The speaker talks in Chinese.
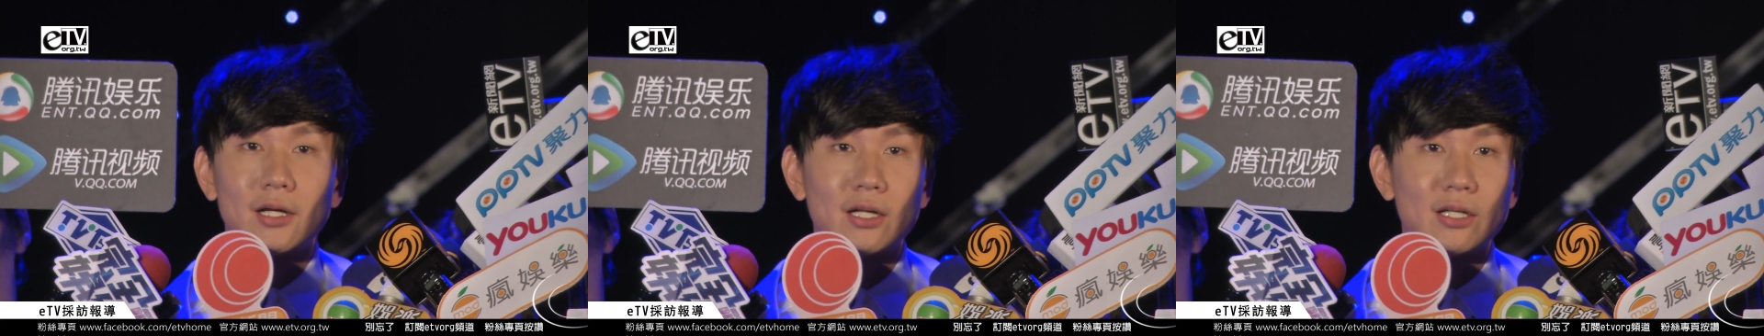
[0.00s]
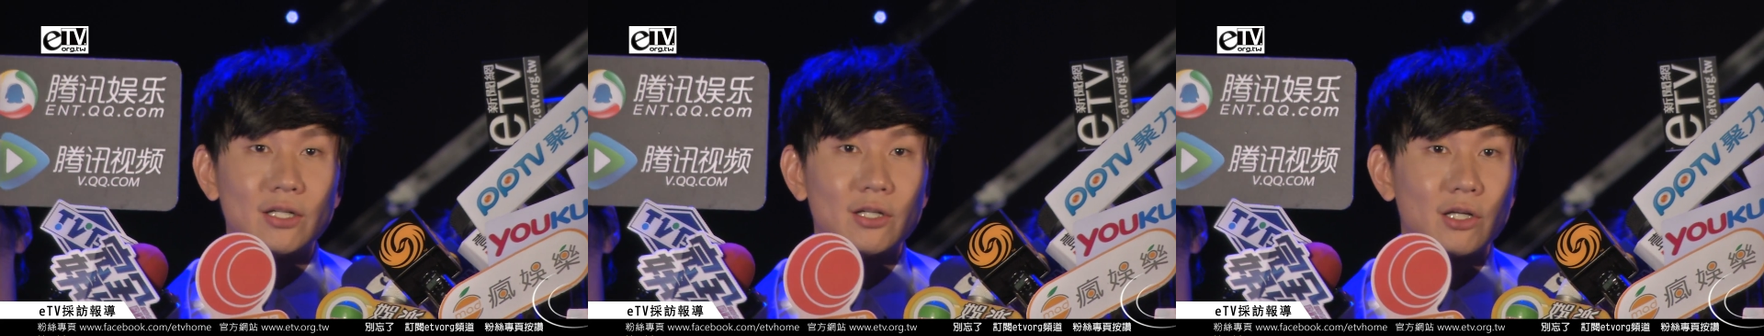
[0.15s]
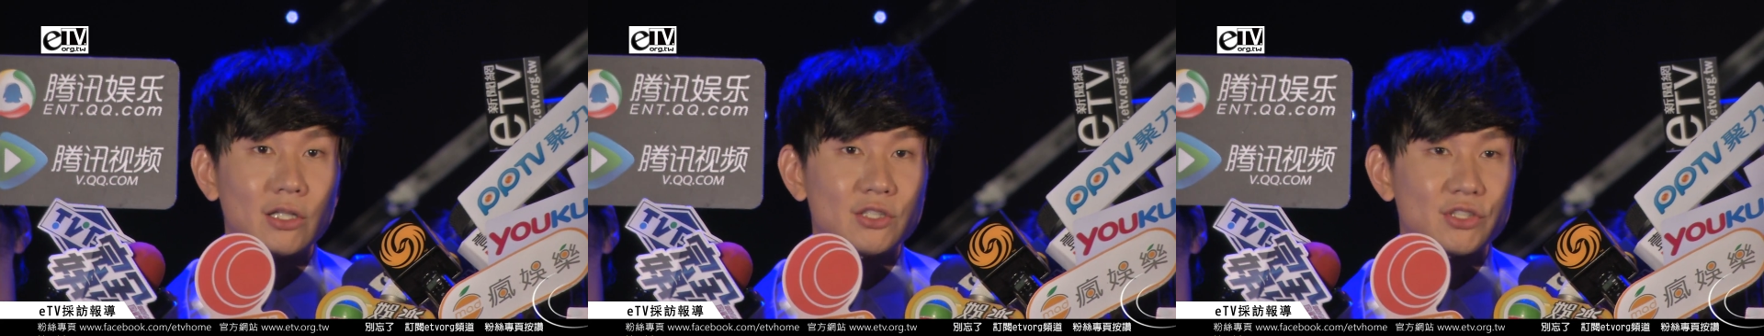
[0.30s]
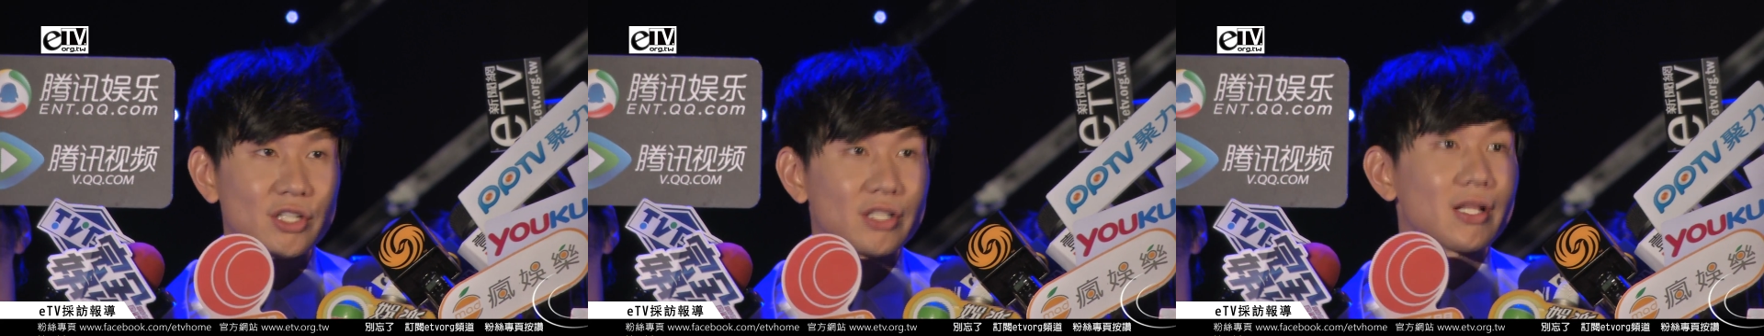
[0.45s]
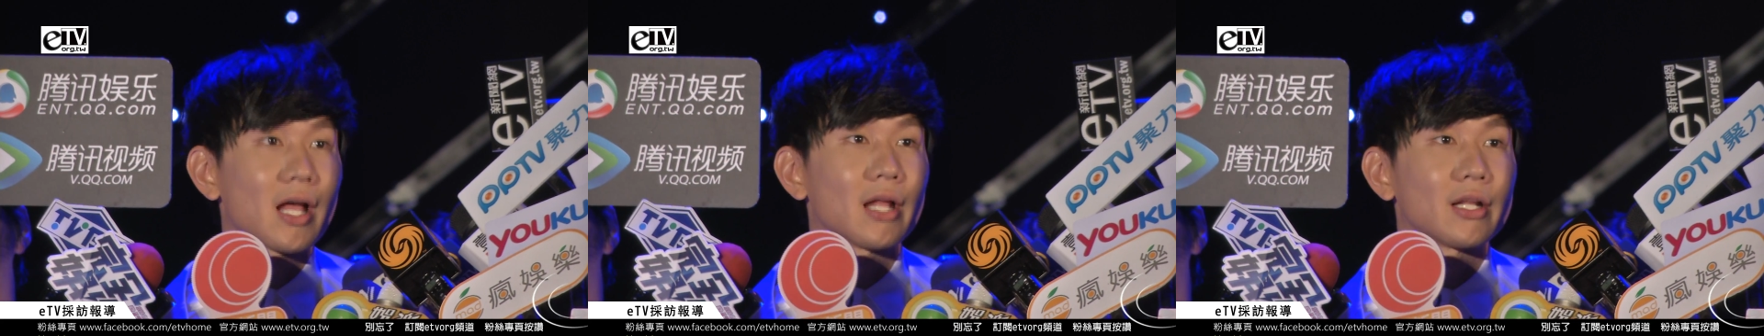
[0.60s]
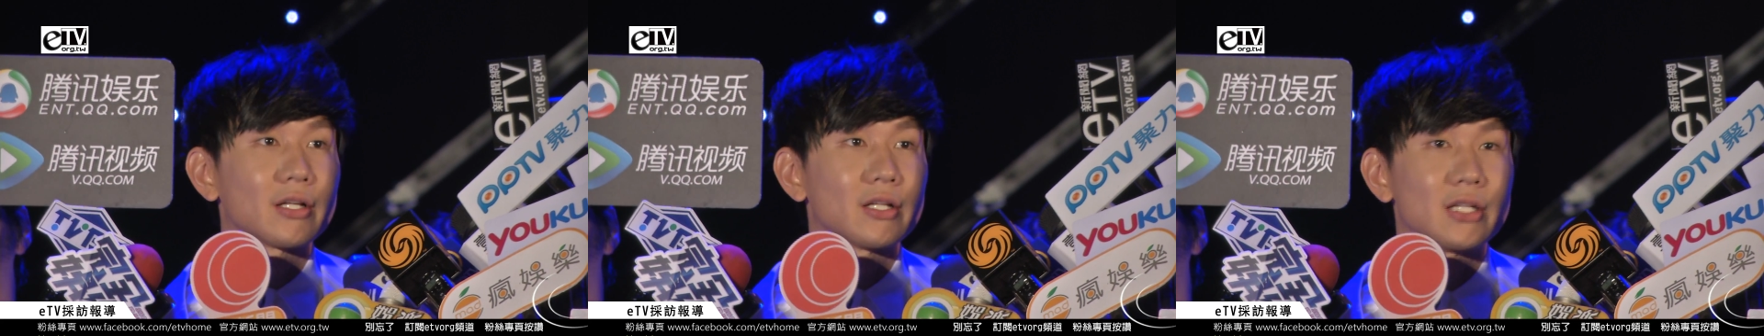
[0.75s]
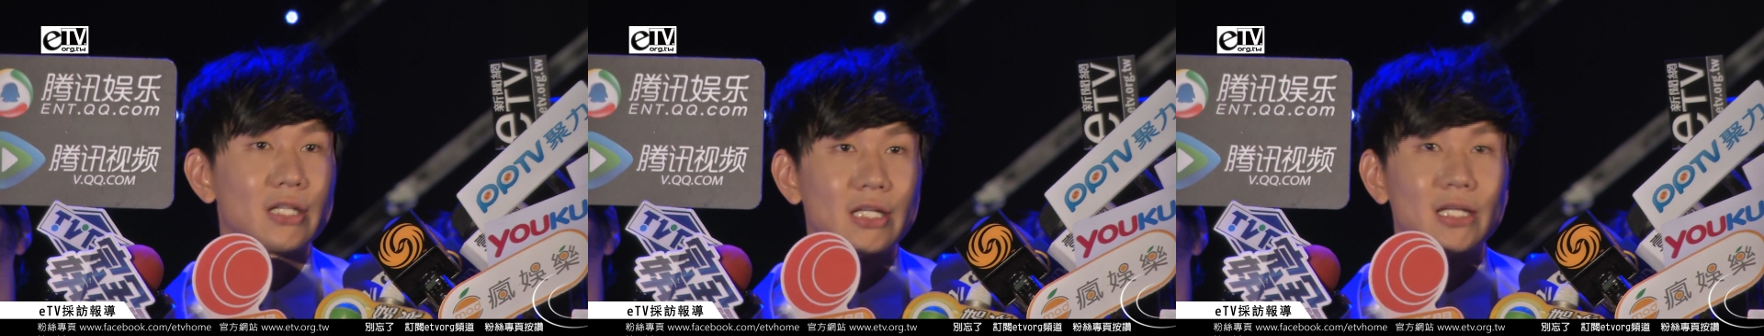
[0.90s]
很很震撼
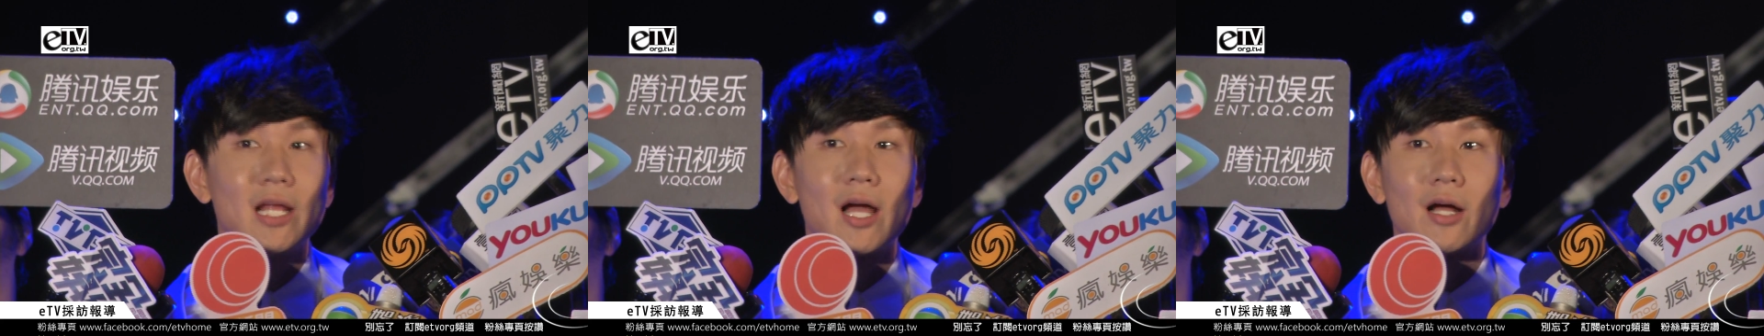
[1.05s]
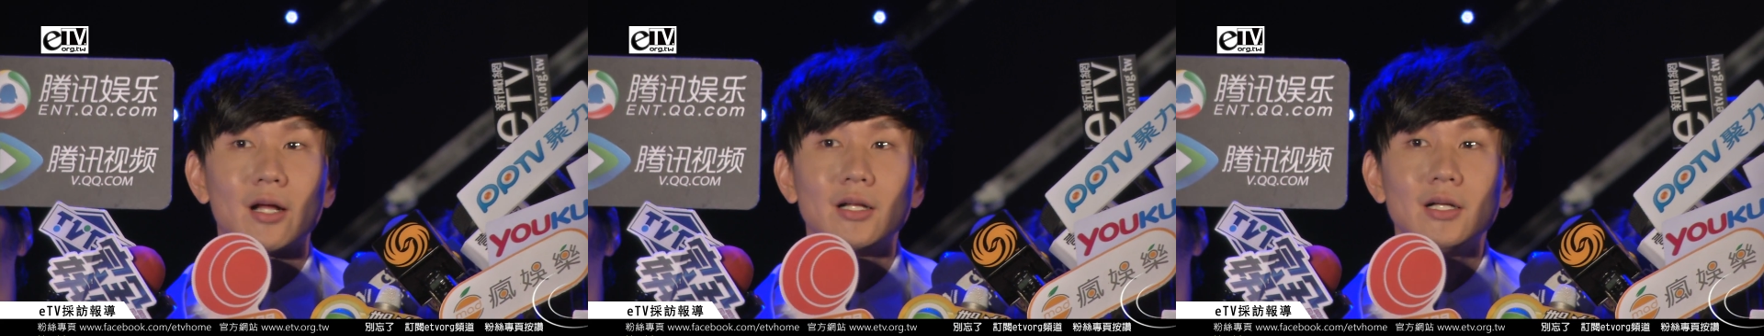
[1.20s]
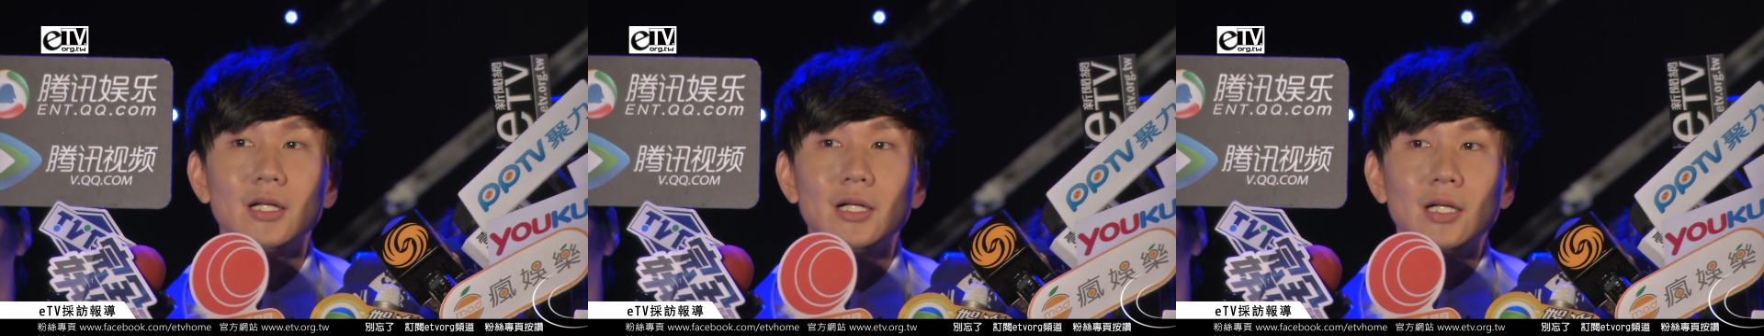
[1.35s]
跟力量，